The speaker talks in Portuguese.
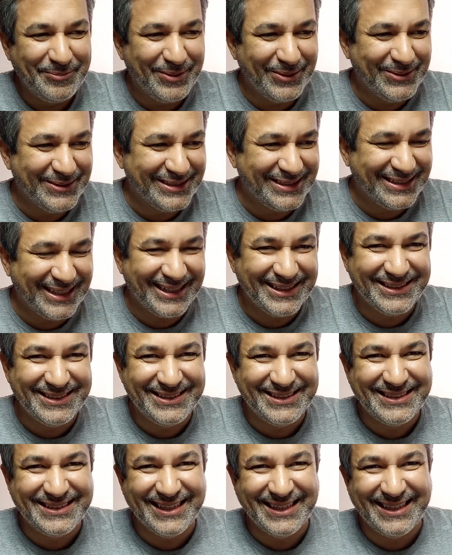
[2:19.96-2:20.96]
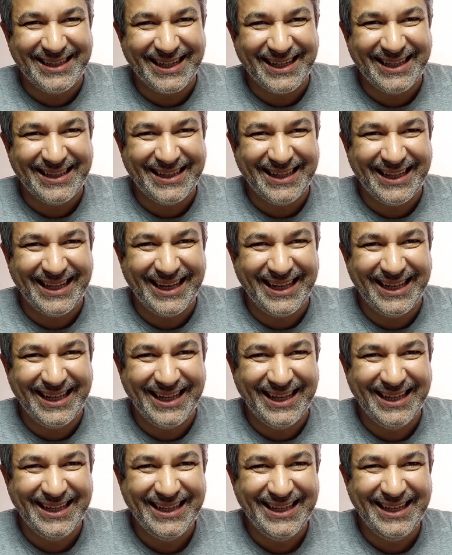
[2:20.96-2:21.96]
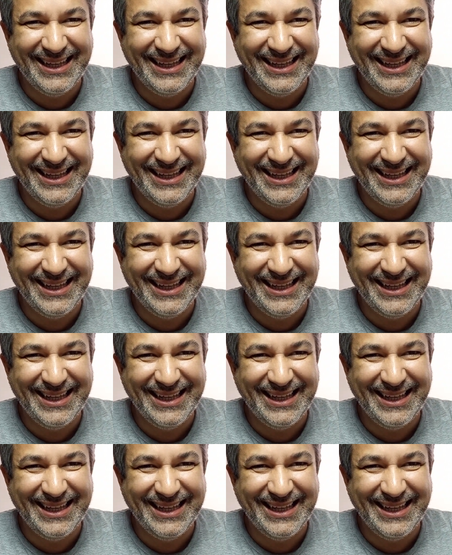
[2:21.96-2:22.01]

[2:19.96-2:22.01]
pelo estado de Santa Catarina.